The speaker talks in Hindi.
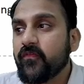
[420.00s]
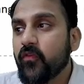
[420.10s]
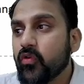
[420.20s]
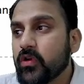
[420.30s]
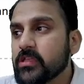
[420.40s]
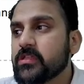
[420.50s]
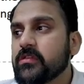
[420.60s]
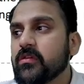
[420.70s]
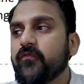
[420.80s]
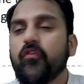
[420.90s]
फोकस
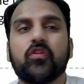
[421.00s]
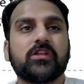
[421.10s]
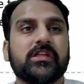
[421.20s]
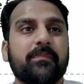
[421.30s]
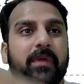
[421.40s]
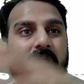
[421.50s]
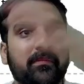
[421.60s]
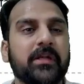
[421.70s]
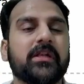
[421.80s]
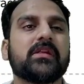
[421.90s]
फोकस के
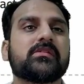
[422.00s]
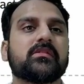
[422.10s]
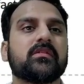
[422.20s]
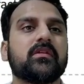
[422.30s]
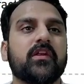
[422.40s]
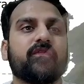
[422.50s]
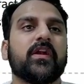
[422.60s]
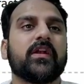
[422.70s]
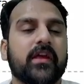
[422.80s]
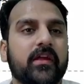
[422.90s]
पैरामीटर्स
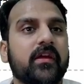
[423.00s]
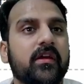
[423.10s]
डिफरेंट है